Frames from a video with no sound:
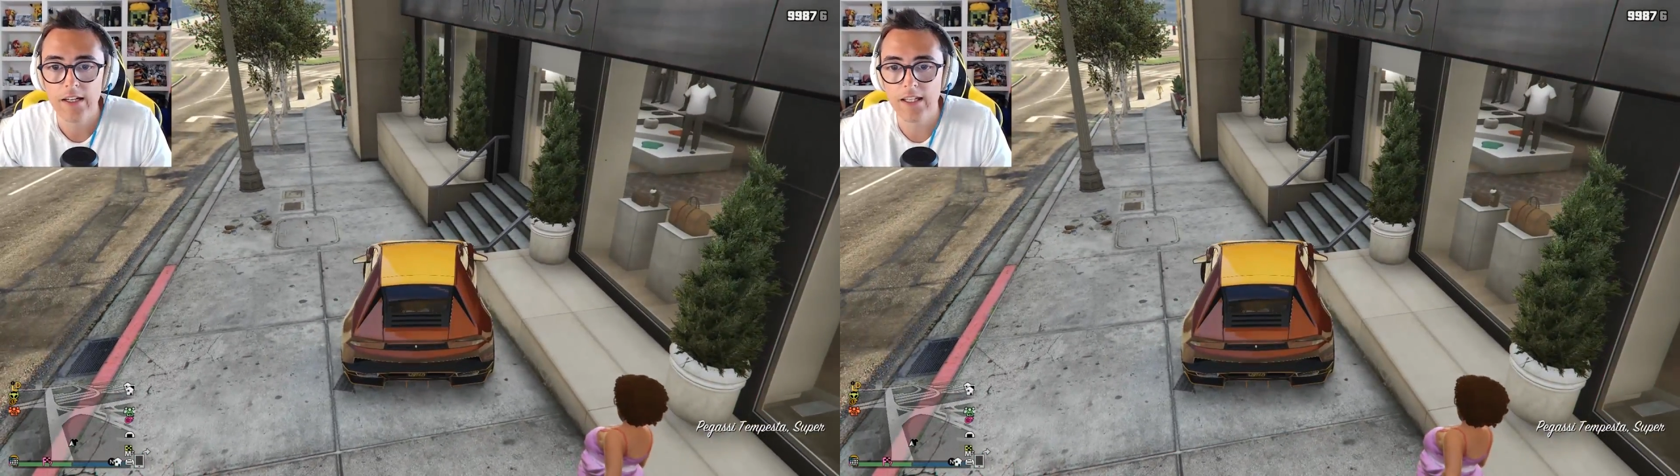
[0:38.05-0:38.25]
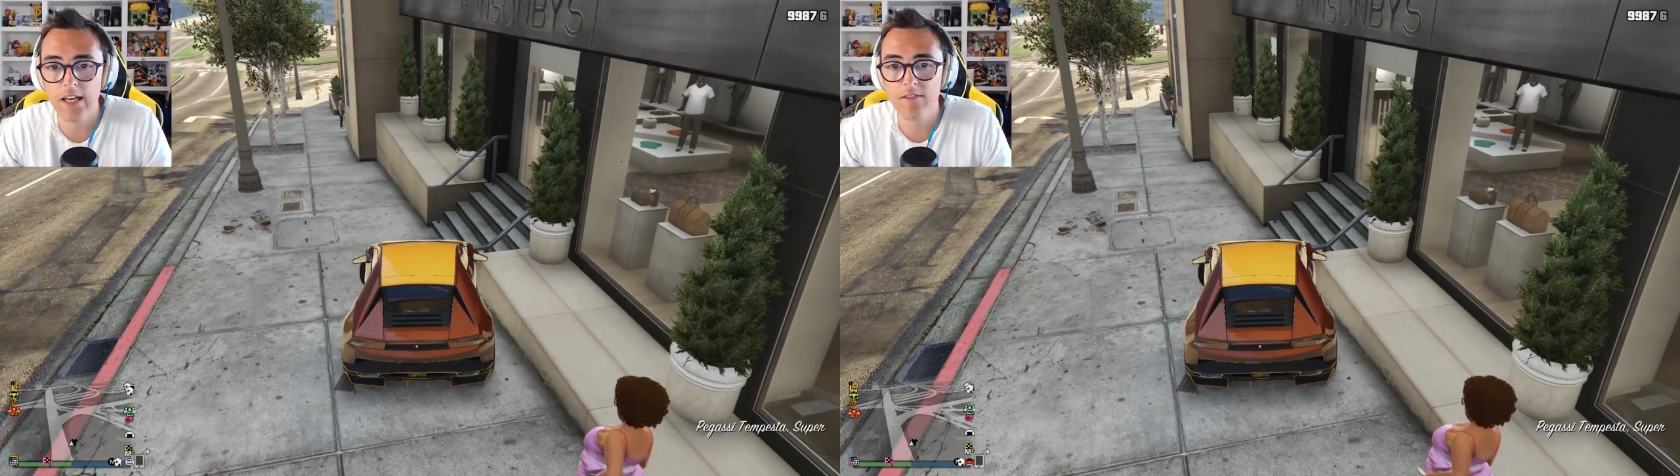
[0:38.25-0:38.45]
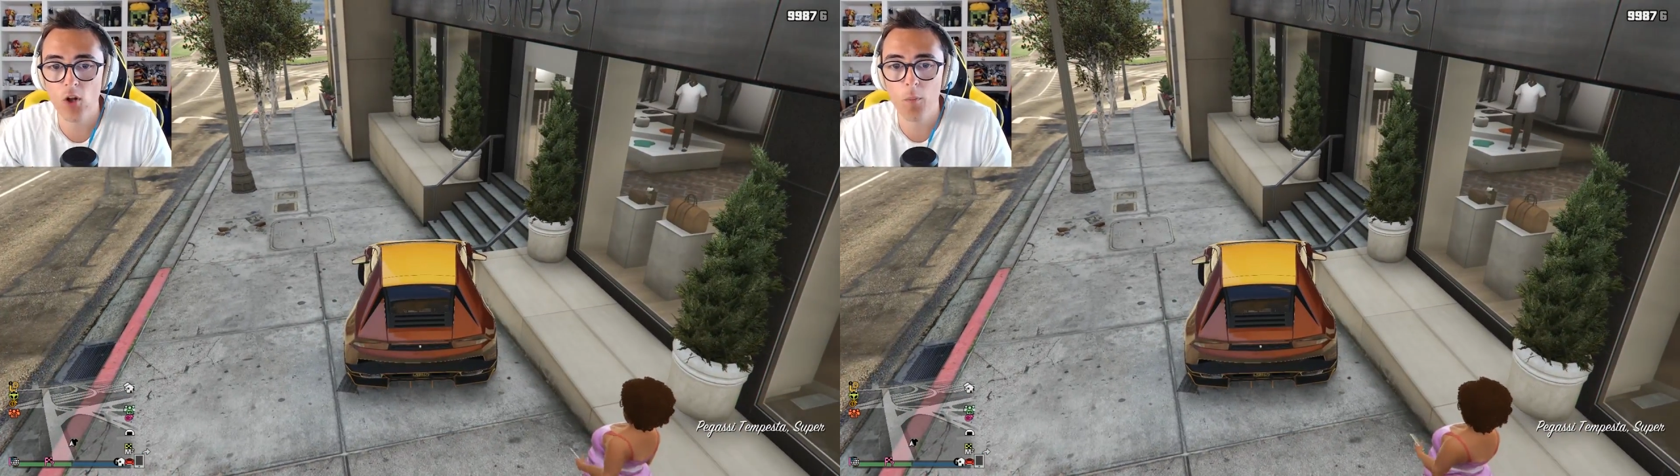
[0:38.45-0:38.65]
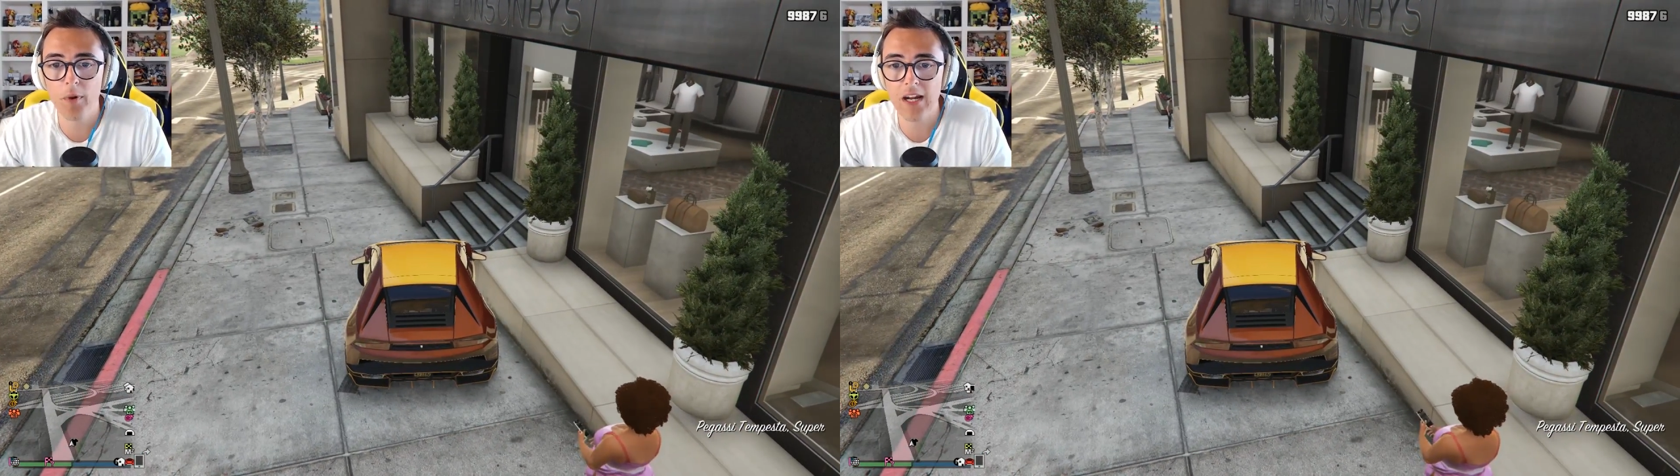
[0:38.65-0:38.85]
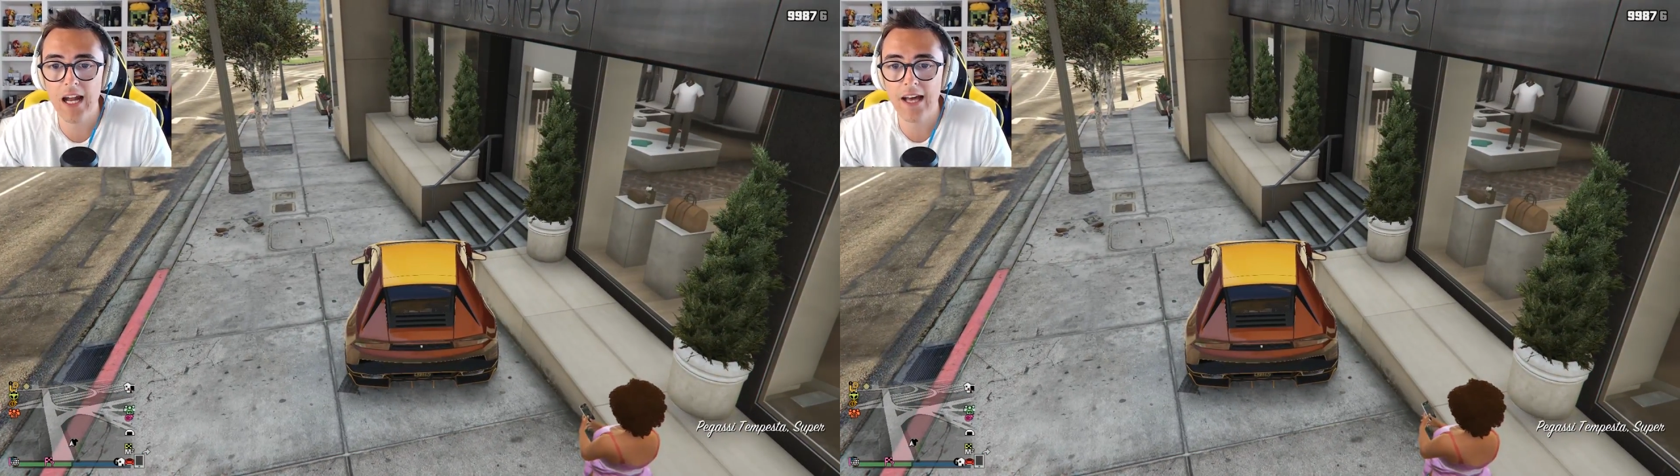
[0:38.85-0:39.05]
che ve ne ho
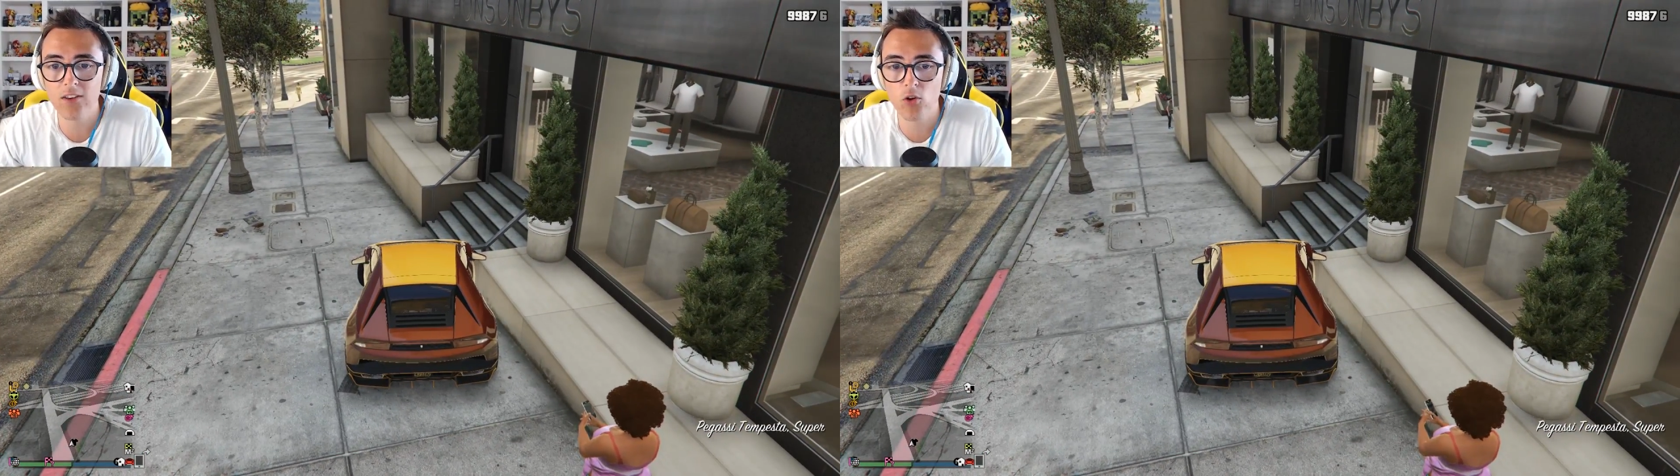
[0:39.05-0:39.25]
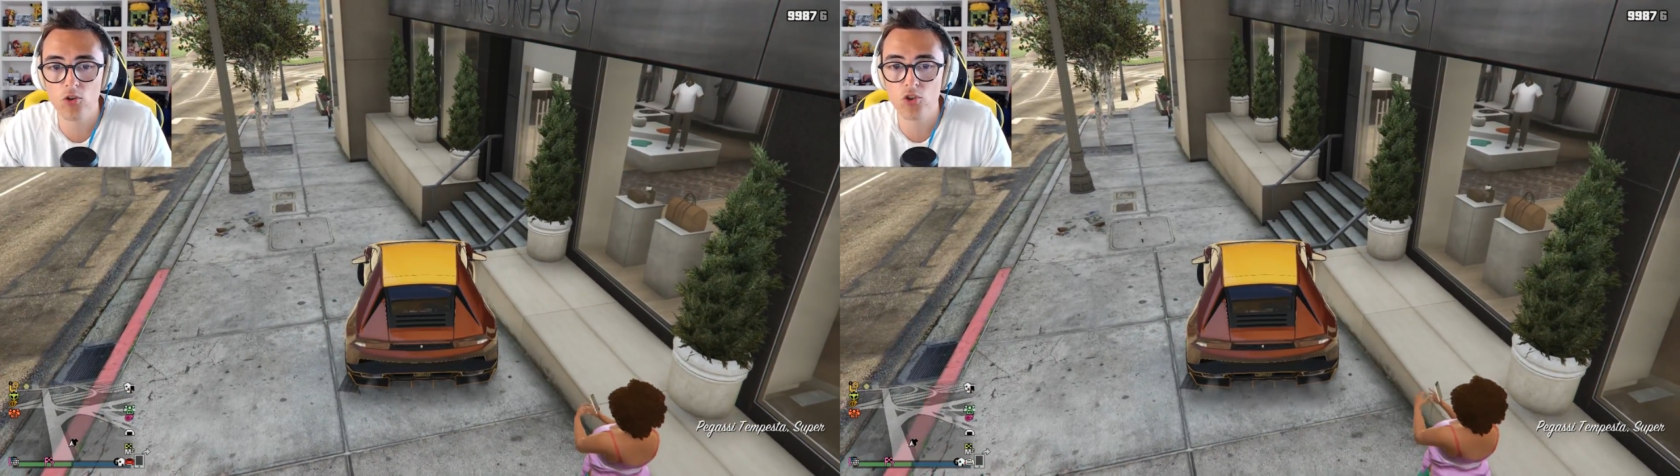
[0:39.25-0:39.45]
parlato,